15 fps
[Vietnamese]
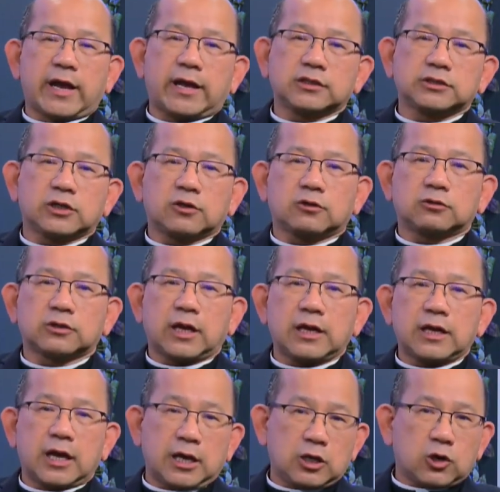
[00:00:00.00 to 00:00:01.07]
tháng sẽ có
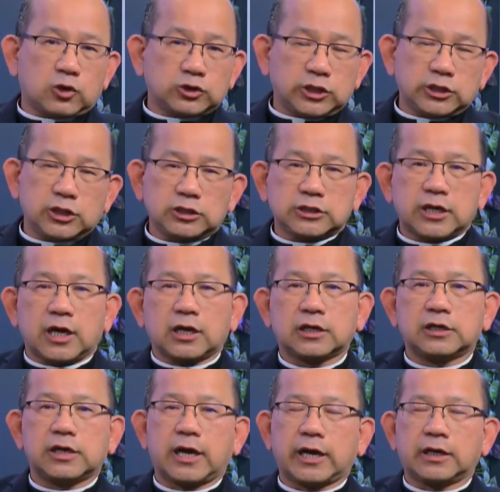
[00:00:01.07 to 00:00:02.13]
thánh lễ do chính đức cha
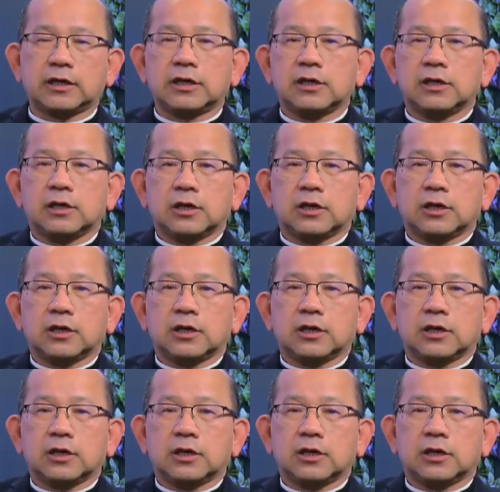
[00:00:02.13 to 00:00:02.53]
cử hành